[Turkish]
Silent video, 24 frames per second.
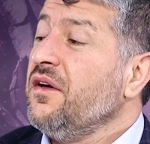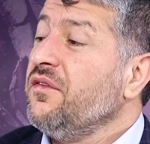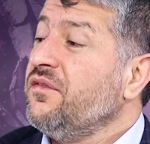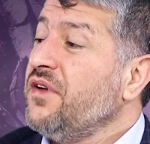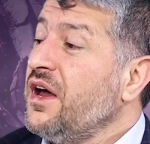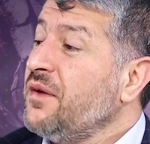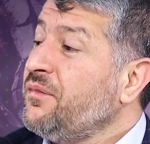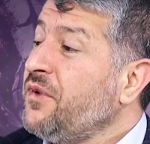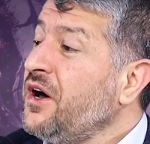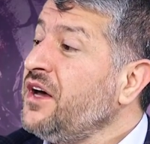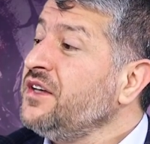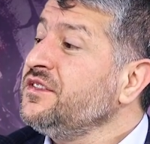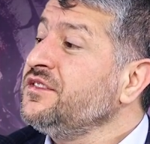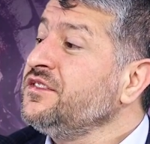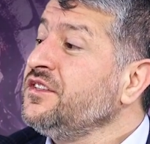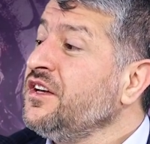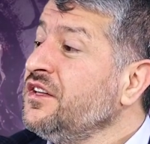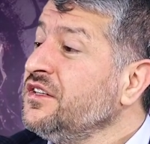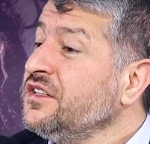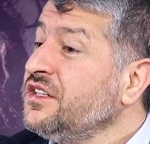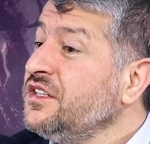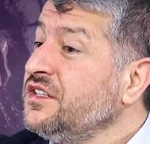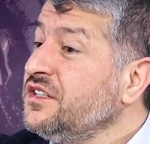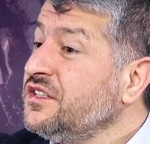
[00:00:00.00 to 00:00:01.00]
Veba
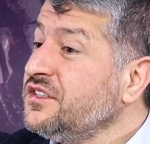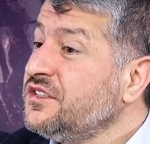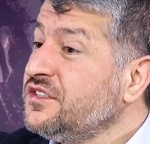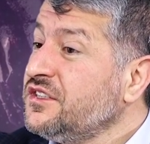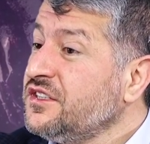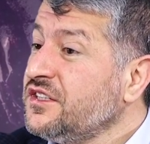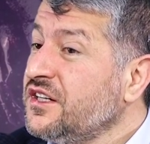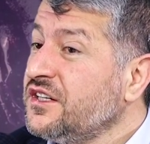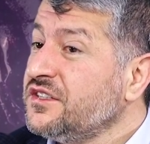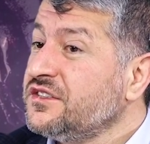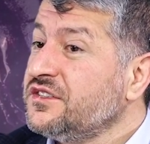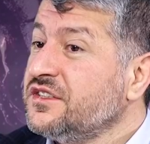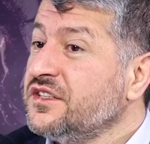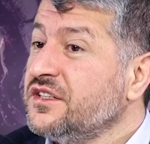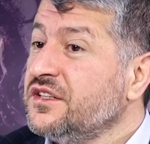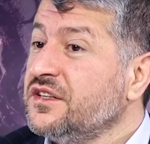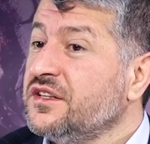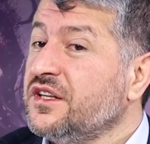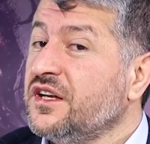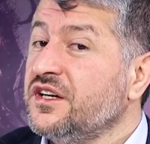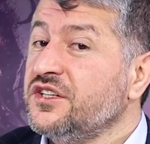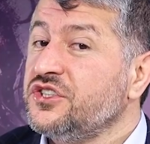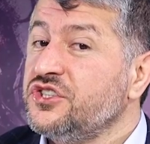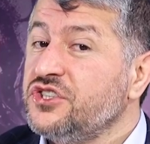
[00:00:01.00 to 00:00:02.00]
salgını
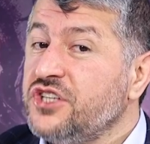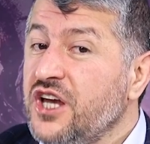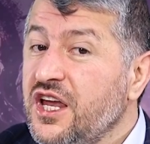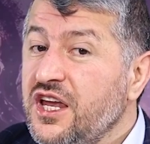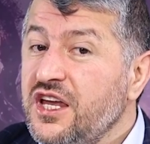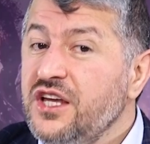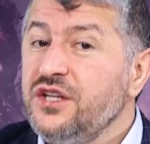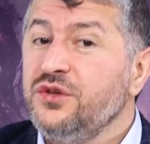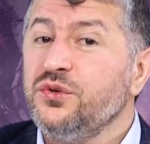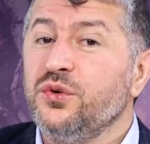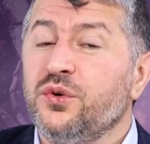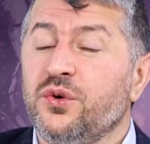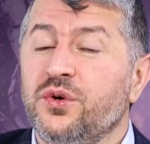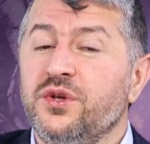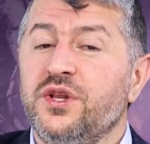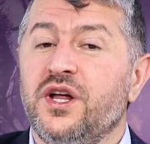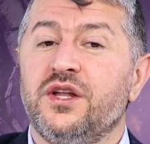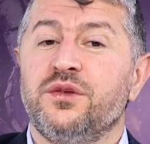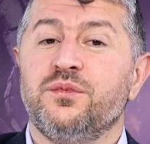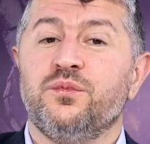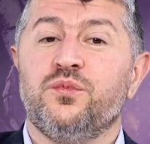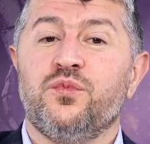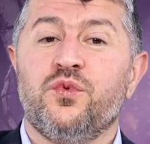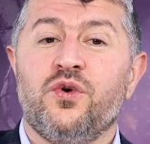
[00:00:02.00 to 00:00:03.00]
sırasında şehit
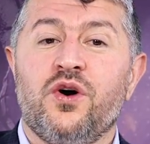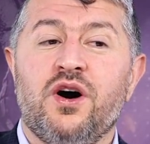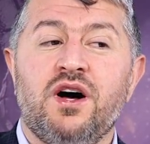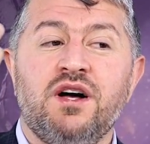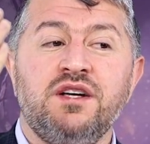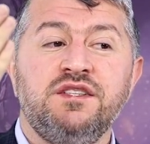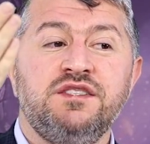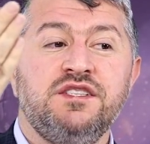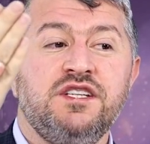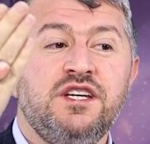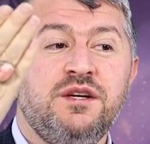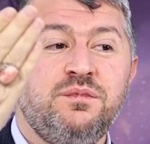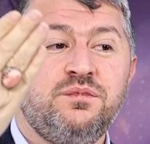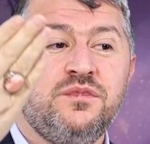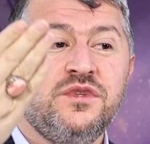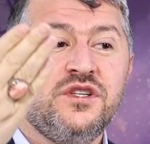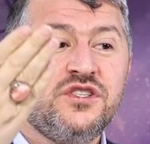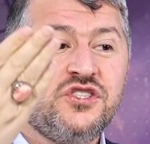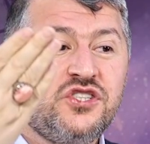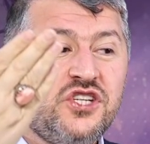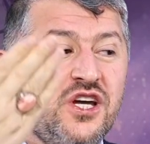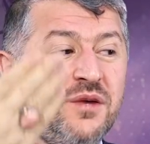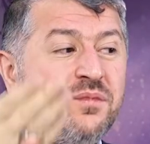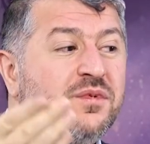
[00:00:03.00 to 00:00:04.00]
olan Muaz
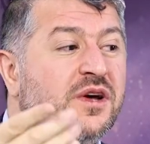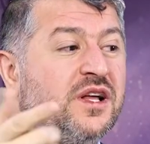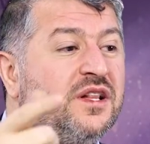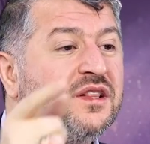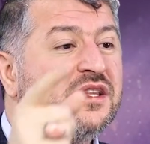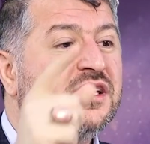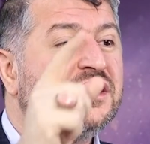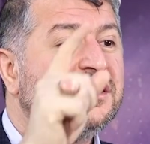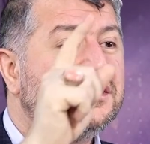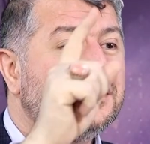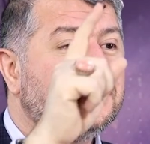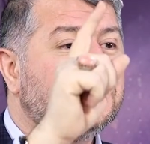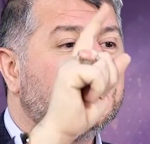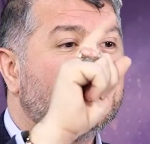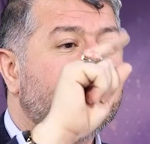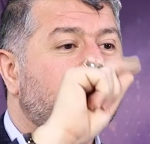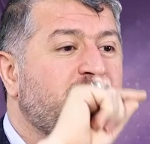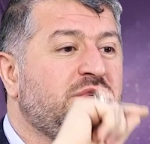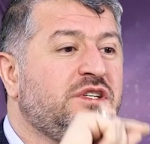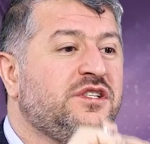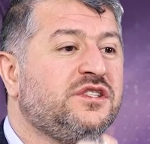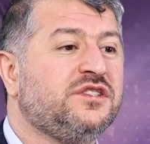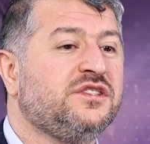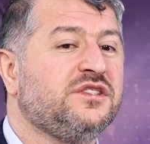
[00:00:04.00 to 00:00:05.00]
İbni Cebel'den
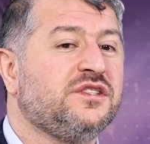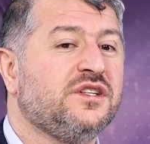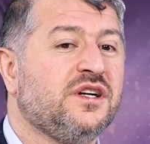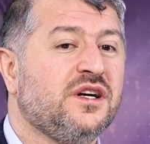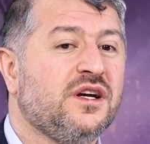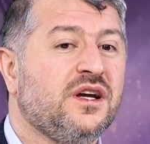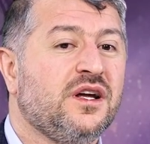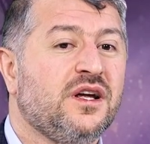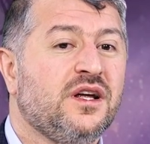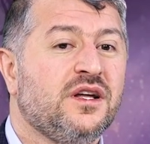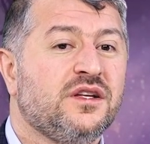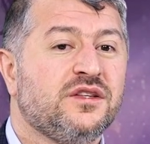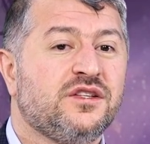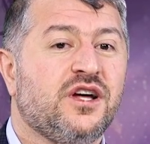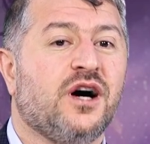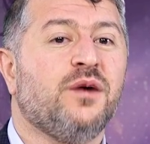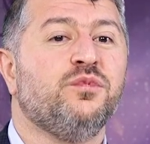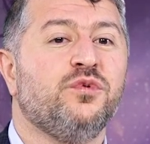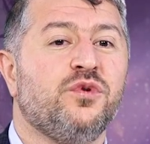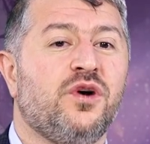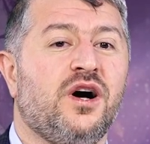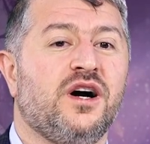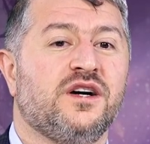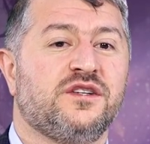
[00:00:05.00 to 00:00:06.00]
size bir
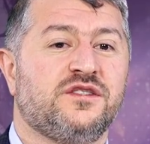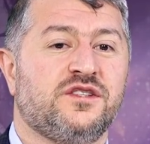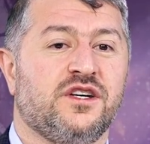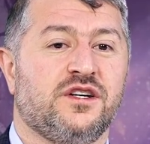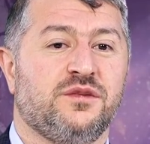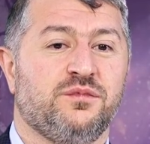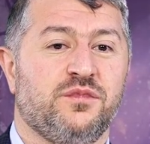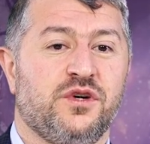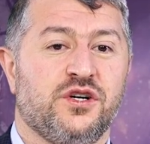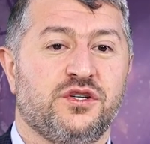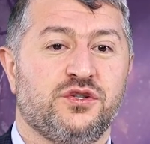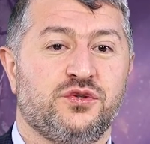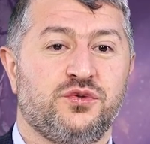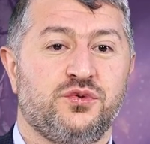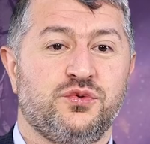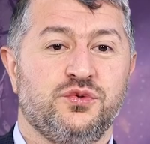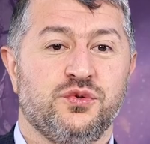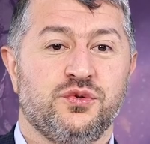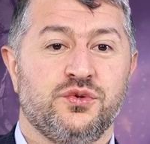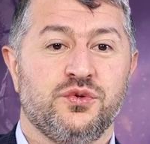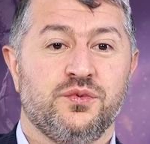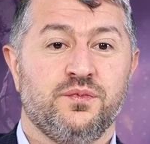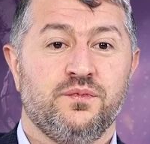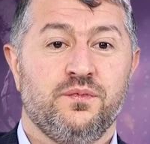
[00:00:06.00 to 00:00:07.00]
tablo aktarmak
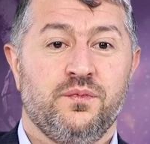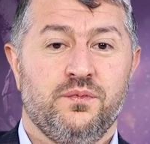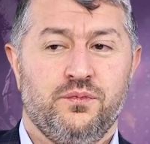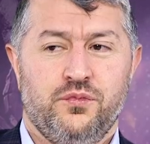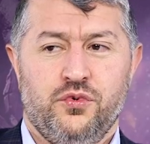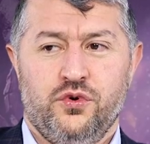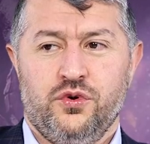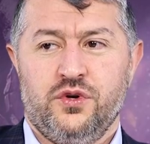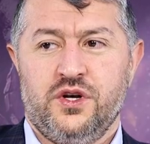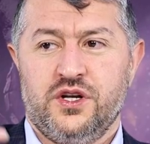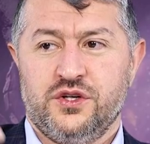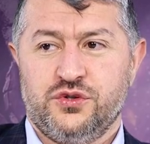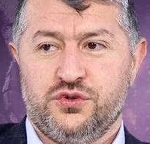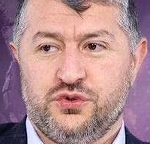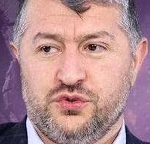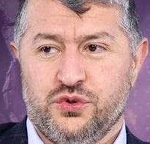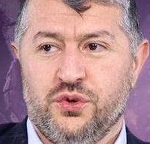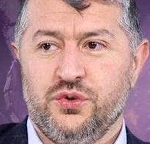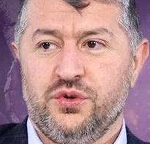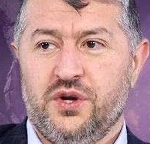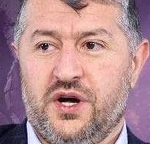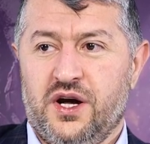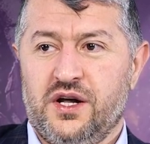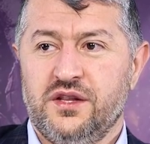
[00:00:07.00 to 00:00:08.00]
istiyorum. Böyle
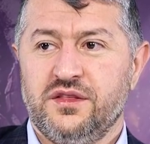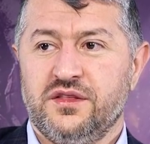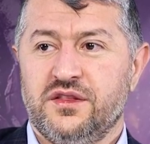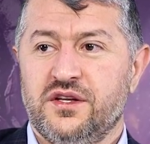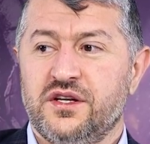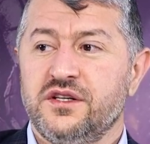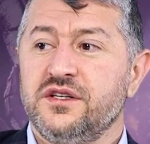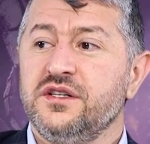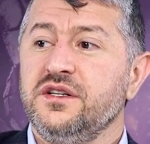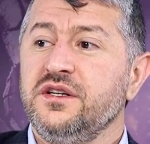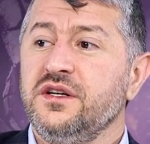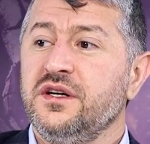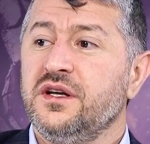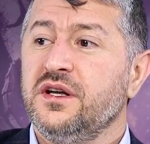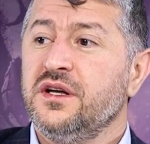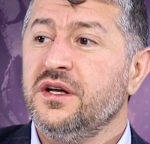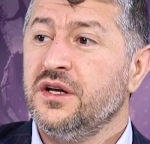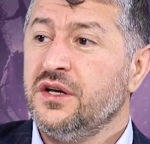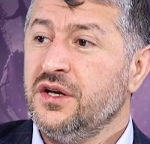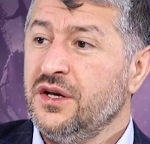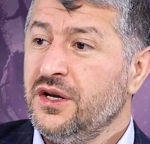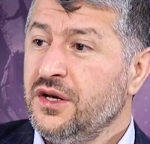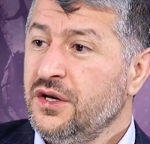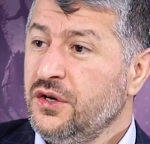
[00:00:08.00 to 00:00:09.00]
son anları
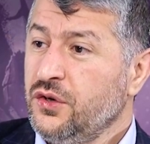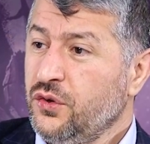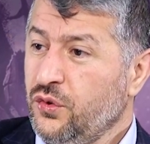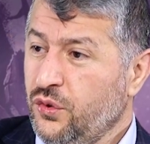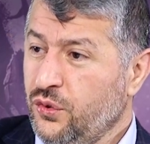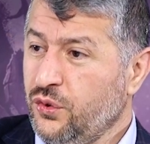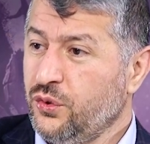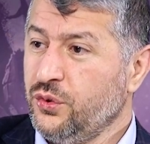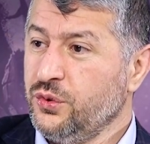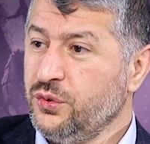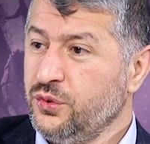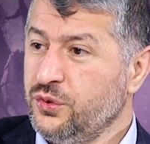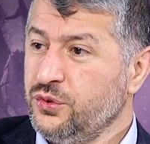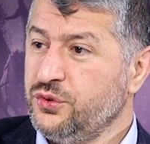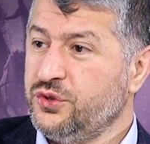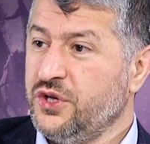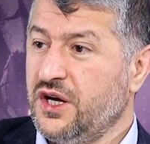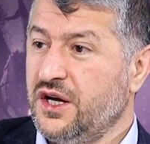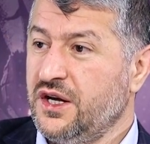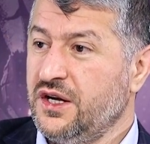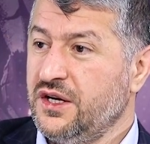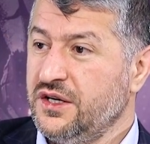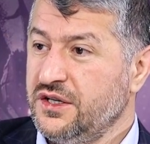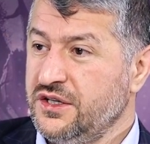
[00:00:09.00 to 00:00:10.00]
oğlu
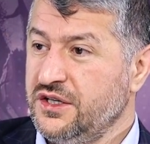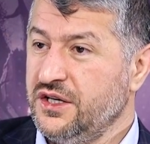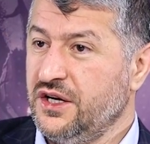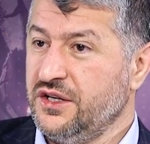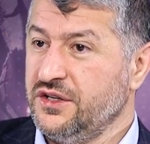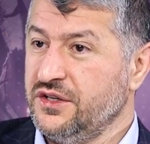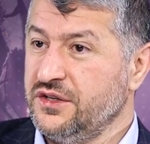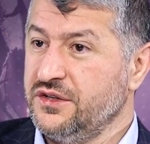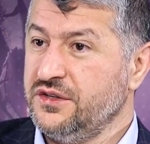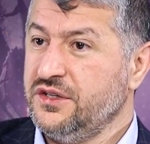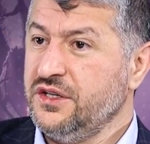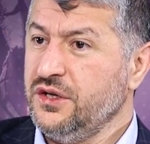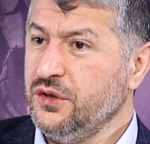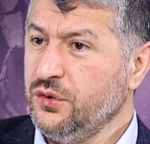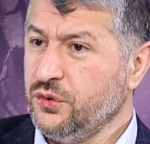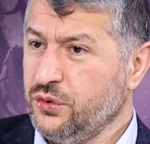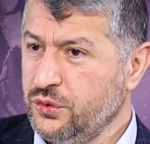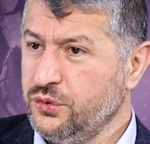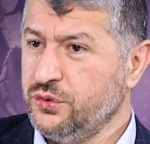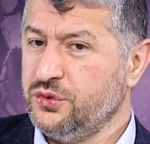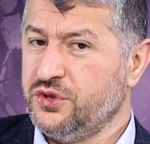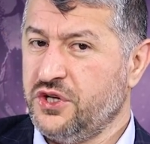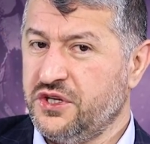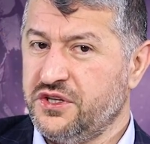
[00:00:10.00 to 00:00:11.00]
da yanında
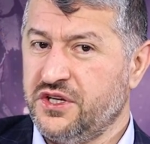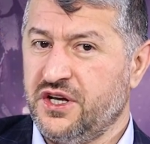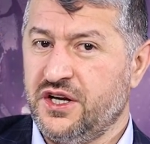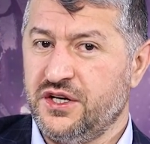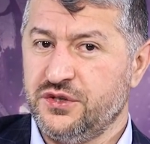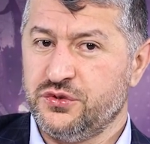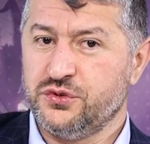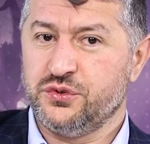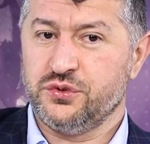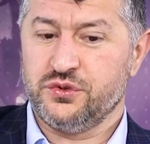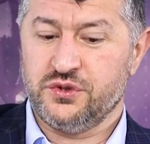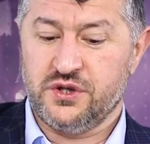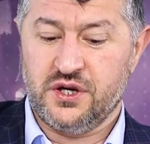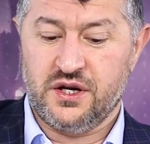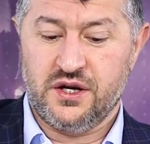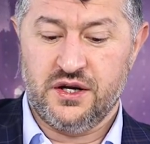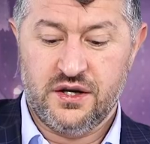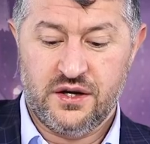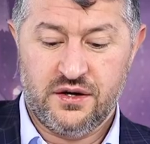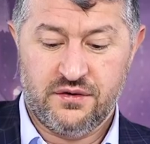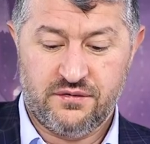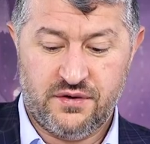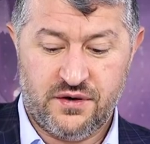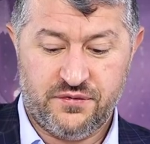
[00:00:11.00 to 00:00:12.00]
oğlu da daha
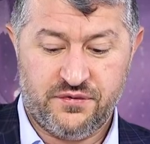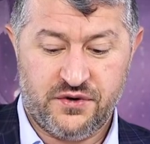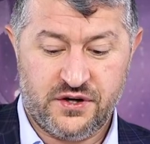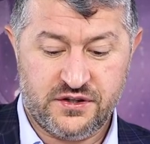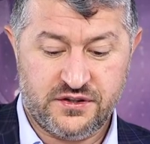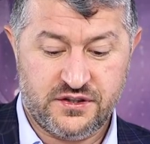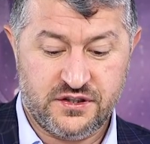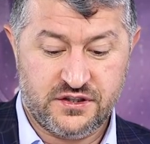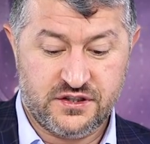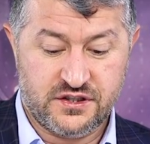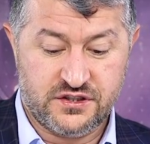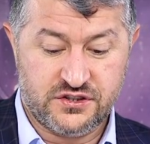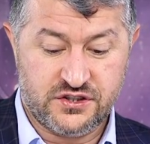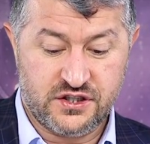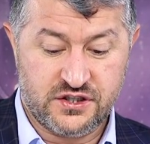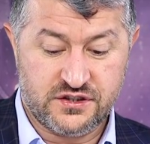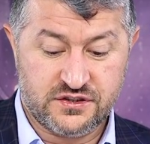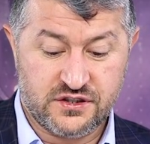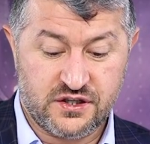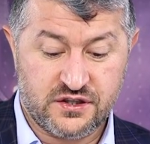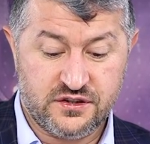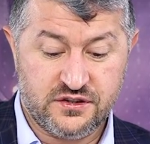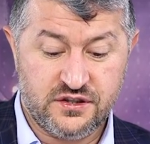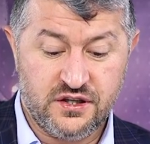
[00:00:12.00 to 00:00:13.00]
sonra vefat edecek
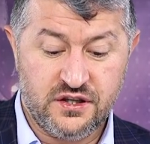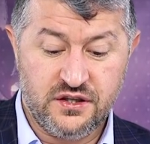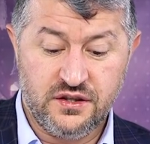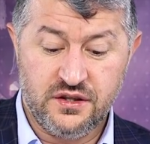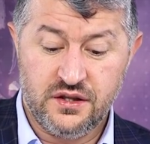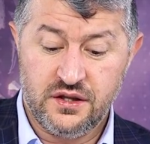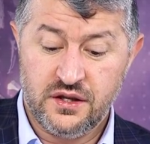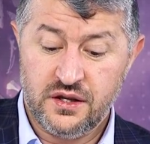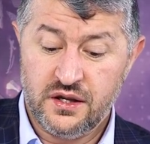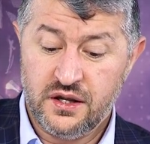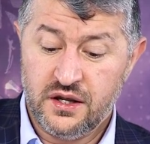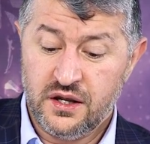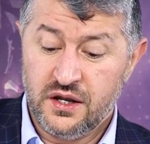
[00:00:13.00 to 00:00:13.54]
zaten.